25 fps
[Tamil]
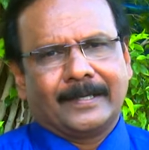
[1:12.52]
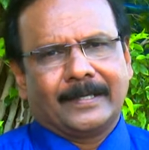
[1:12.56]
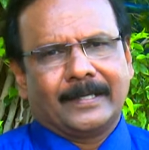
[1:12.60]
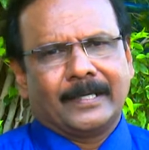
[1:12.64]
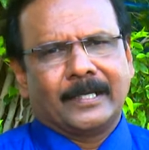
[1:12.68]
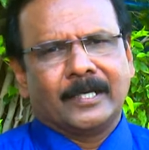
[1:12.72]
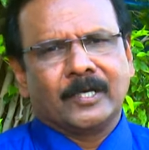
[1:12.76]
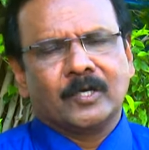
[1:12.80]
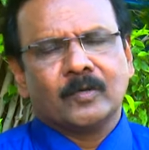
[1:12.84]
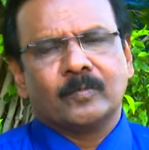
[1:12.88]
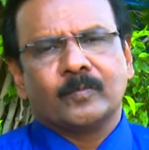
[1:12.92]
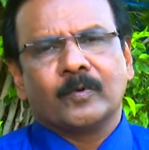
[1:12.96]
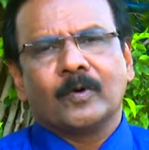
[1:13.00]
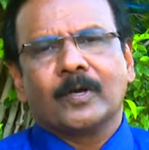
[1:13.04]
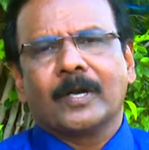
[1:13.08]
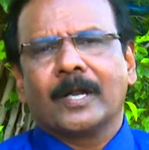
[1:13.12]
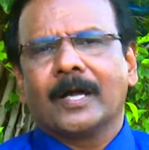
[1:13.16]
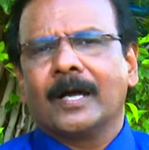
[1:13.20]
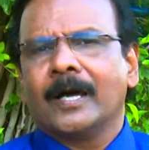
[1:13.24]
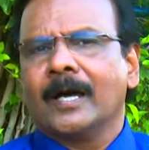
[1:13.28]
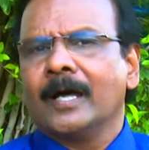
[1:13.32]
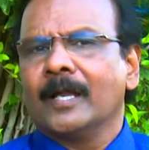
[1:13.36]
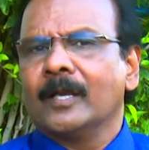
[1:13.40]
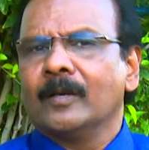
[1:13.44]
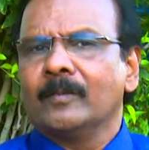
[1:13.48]
எங்கு
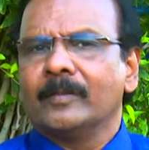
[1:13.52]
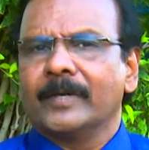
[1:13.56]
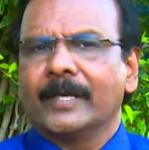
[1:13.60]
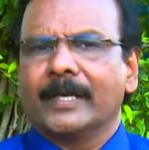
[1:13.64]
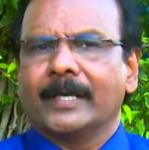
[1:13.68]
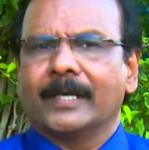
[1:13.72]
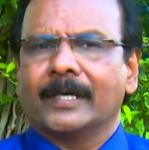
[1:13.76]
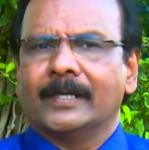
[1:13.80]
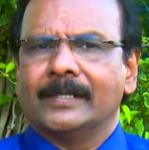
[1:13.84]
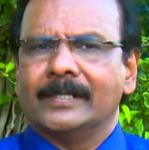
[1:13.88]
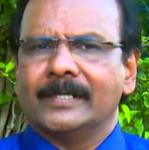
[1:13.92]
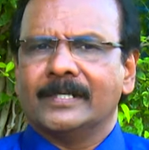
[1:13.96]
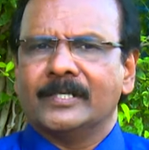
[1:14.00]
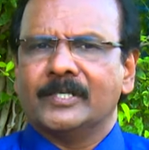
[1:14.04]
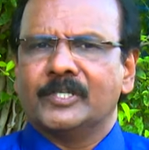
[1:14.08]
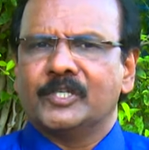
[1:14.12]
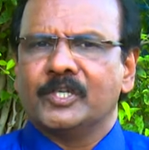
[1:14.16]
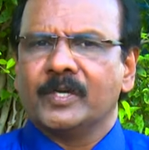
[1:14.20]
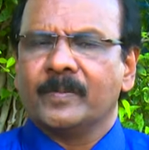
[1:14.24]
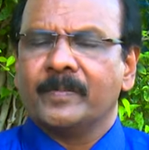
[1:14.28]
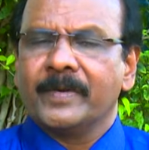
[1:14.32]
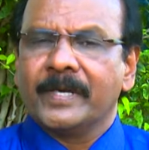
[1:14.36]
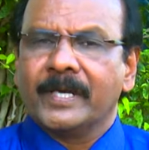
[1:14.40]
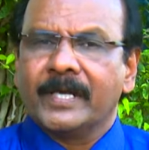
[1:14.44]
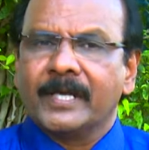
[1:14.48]
போனாலும் நீங்கள்
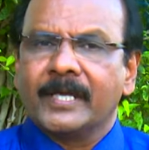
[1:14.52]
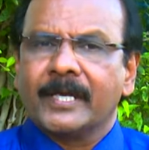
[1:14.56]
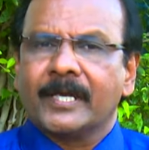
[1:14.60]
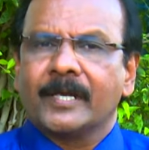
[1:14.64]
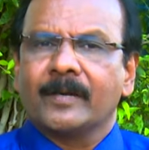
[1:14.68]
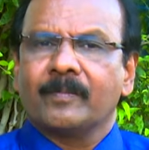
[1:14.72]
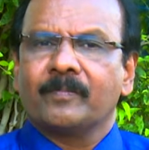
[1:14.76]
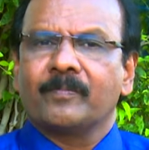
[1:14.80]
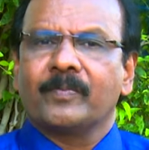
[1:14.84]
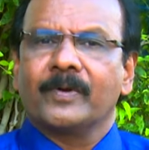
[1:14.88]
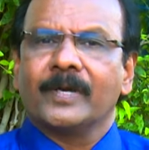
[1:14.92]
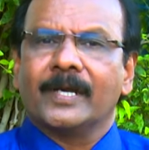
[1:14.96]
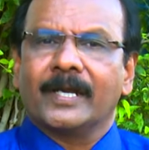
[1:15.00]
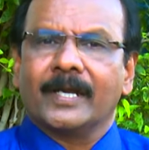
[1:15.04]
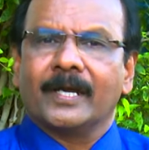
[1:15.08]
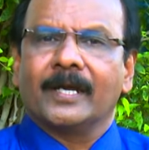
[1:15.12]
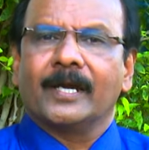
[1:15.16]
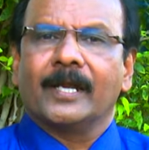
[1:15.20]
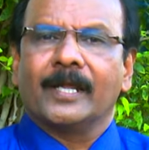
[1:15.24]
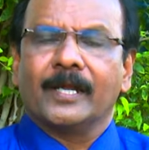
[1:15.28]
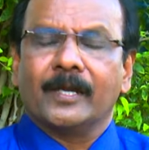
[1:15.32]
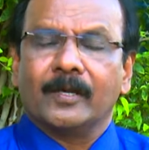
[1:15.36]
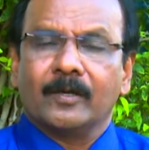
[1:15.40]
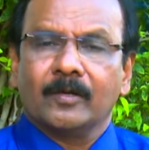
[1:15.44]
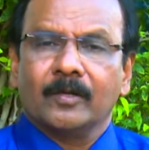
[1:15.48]
ஜபிக்கிற
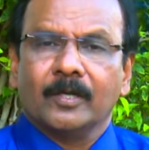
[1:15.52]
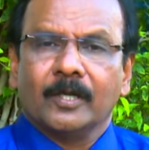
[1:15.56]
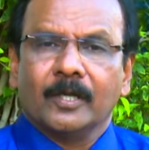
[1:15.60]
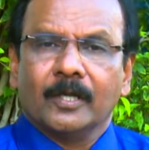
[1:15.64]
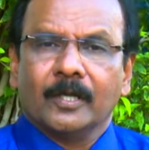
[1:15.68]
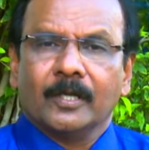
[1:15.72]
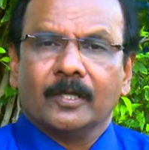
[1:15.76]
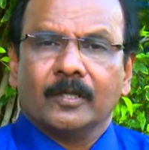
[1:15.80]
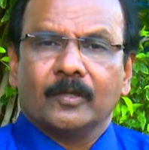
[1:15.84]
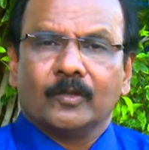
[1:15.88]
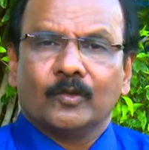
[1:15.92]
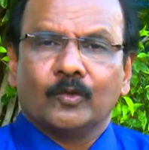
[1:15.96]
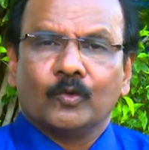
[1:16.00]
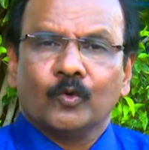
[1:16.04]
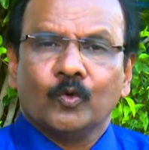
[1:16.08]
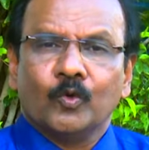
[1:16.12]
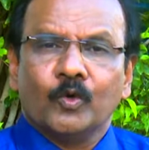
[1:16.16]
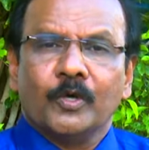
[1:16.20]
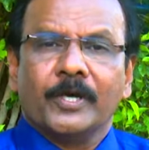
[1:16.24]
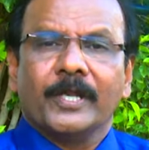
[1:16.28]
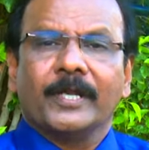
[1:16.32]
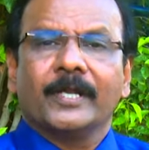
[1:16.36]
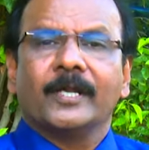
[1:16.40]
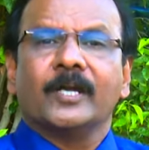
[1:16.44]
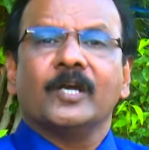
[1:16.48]
பிள்ளைகளை
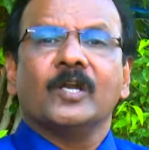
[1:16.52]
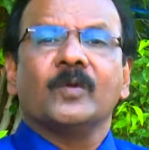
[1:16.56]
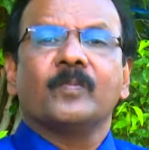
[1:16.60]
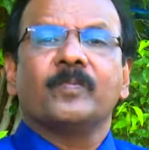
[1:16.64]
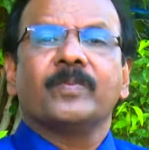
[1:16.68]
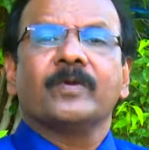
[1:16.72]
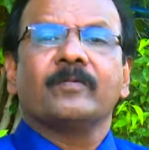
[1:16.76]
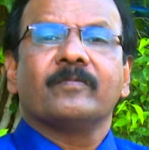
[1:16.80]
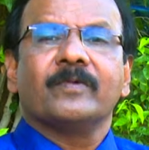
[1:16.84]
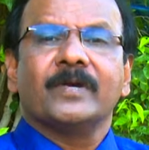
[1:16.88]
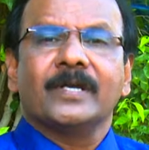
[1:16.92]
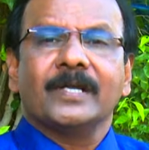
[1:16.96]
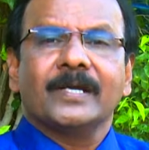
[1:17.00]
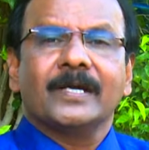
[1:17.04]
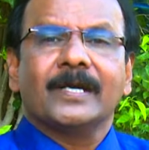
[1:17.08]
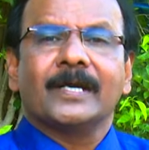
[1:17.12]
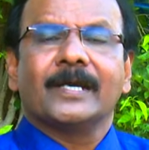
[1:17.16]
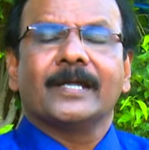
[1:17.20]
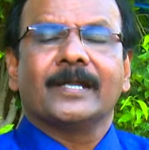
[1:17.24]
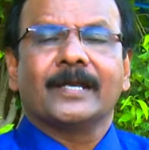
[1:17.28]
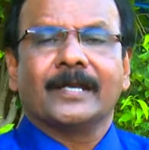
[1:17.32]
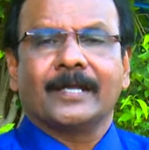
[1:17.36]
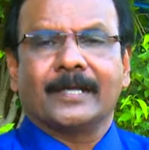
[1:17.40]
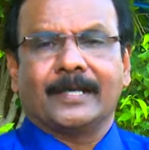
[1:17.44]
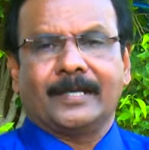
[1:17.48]
தூண்டி எழுப்பி
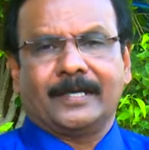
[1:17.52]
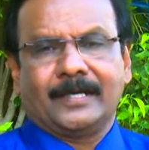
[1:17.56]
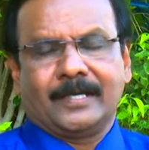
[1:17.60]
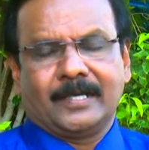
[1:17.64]
விடுங்கள் என